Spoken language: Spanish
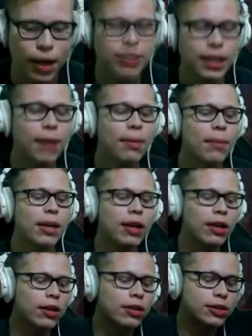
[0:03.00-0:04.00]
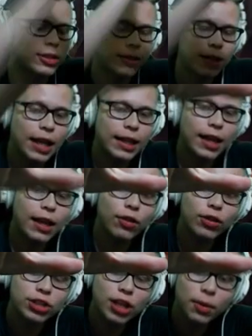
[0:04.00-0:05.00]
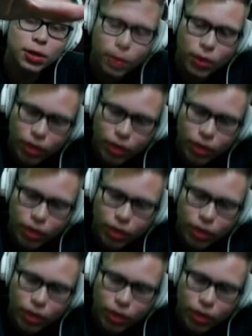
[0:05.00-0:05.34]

que bienvenidos. El día de hoy, chavos, espero que